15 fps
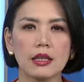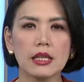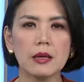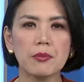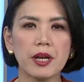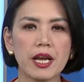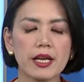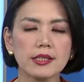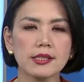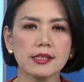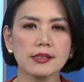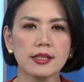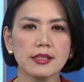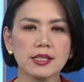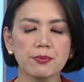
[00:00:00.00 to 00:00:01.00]
Libreng
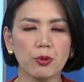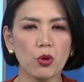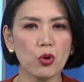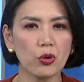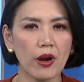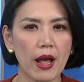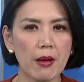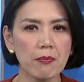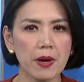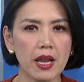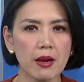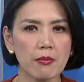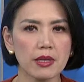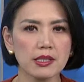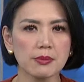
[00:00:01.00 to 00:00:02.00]
assistance program
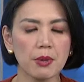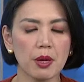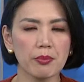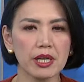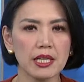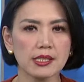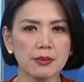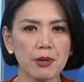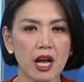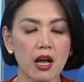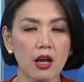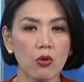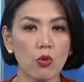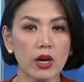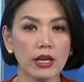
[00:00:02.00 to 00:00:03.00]
para mas mabilis
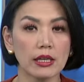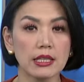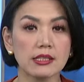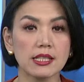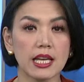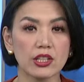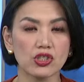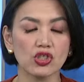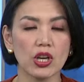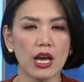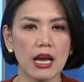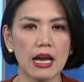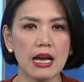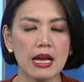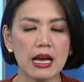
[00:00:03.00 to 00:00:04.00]
makakuha ng
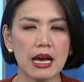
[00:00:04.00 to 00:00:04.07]
lisensya.